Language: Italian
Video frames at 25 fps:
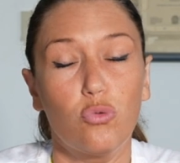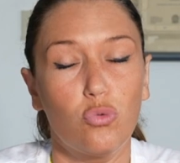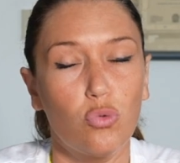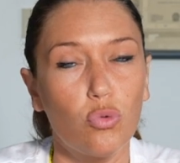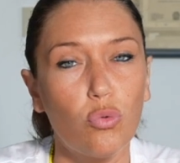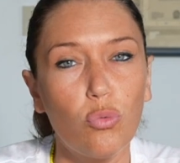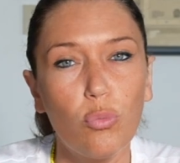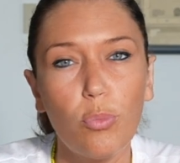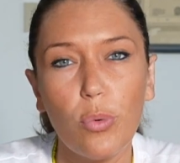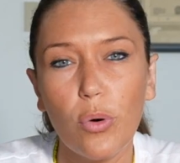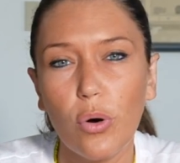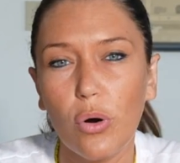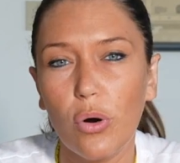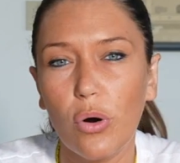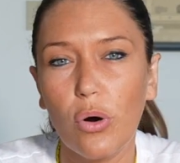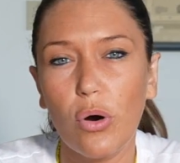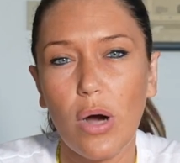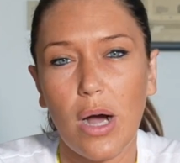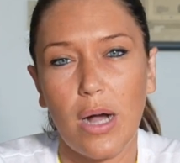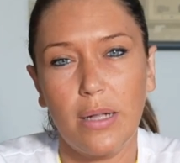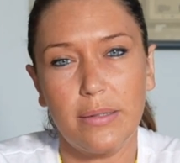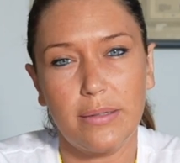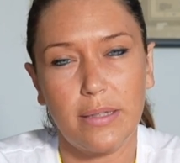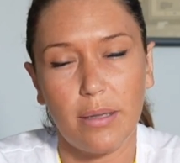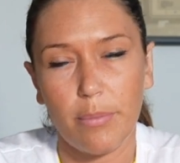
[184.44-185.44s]
tubo
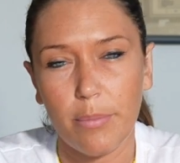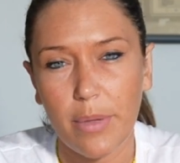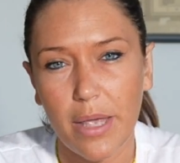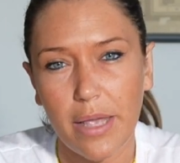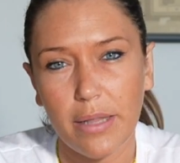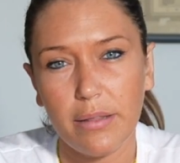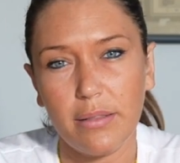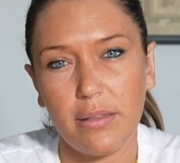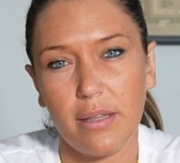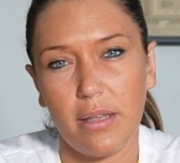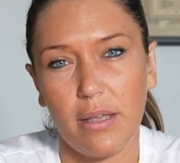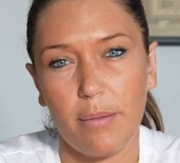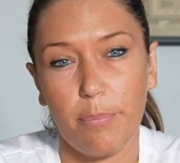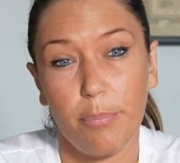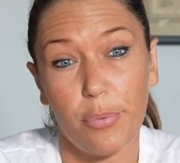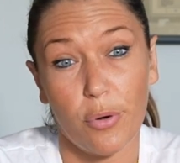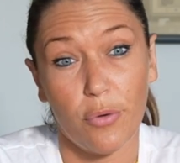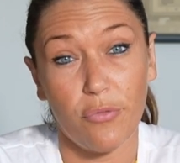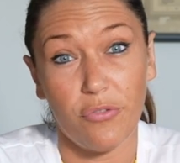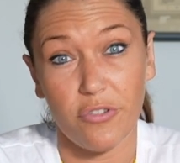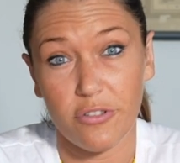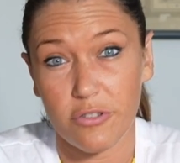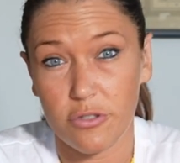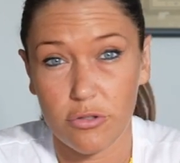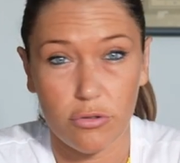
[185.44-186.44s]
altamente
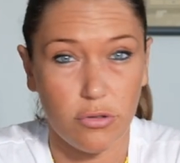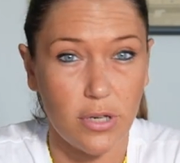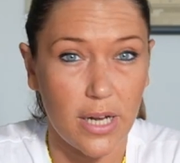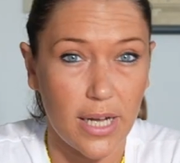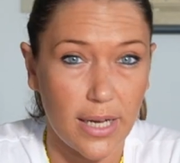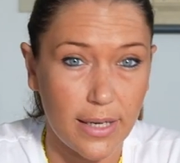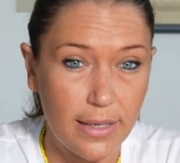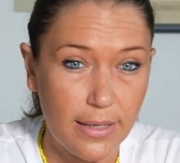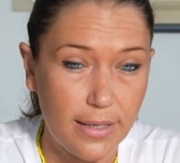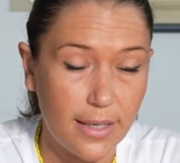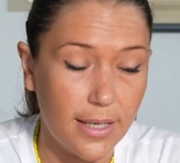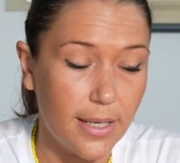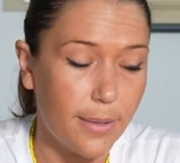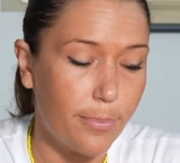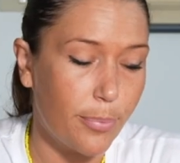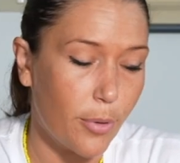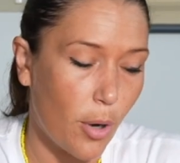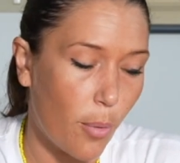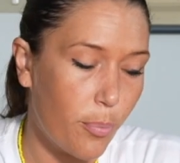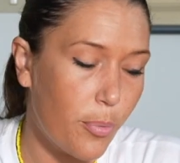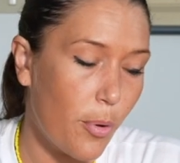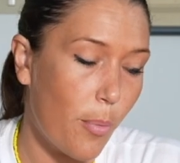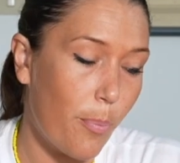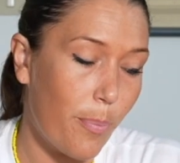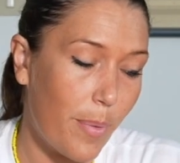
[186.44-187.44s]
professionale
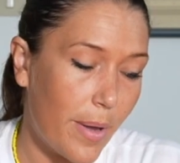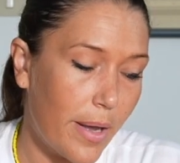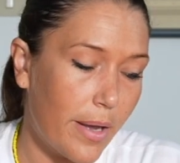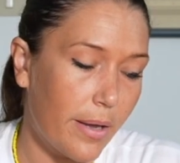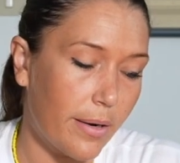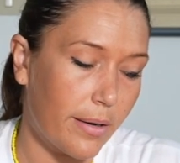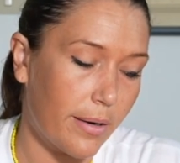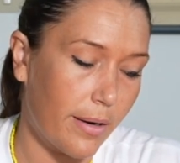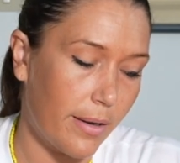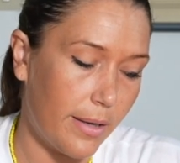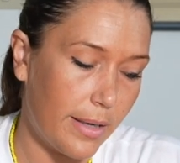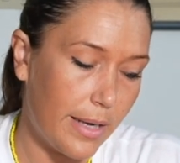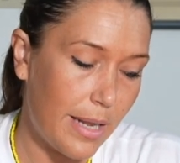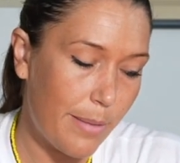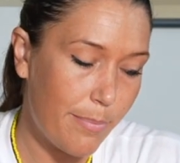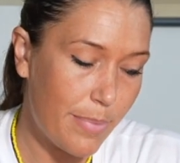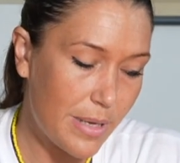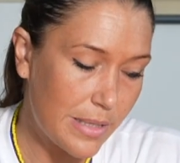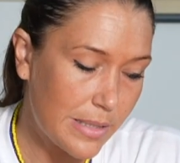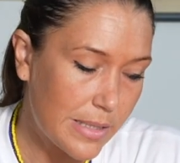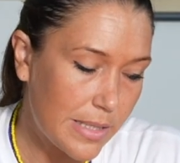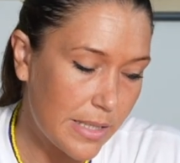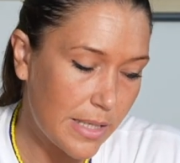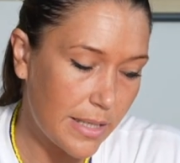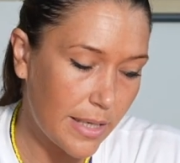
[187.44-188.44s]
proprio per le
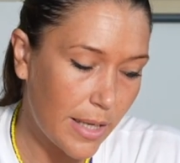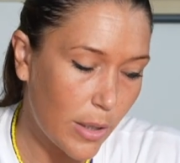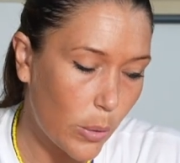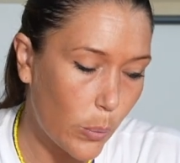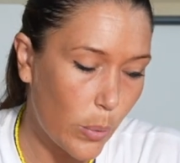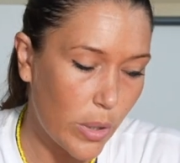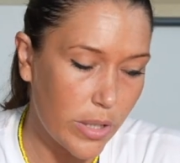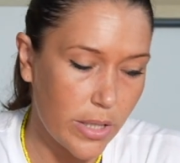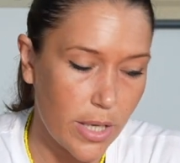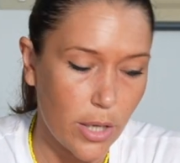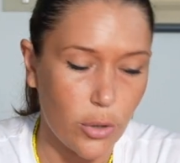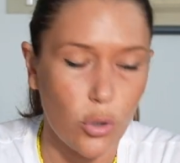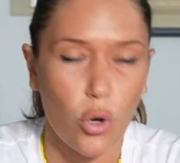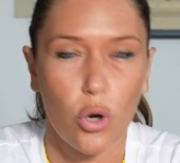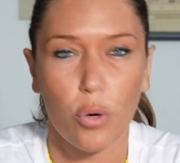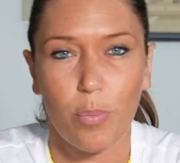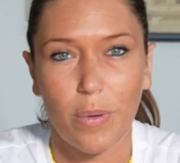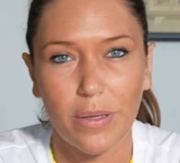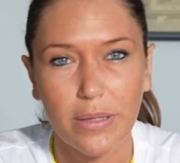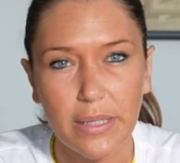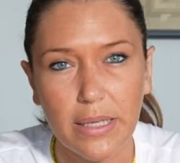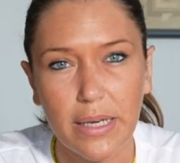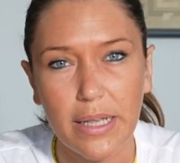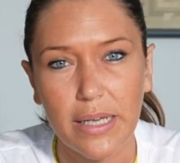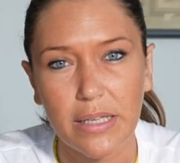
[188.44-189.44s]
benzine, quindi a
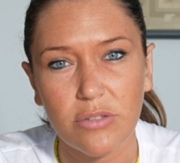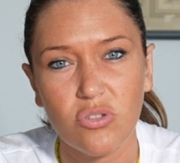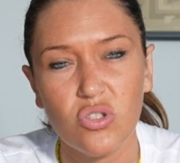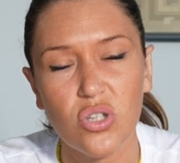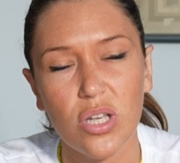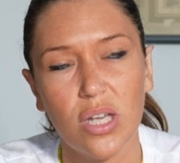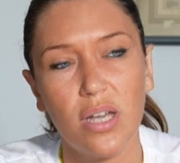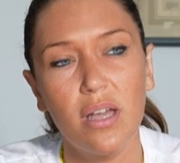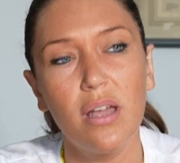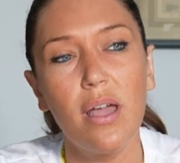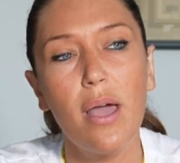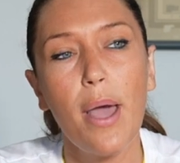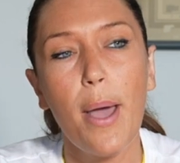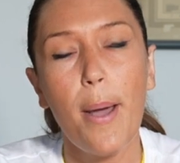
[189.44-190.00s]
norma di legge,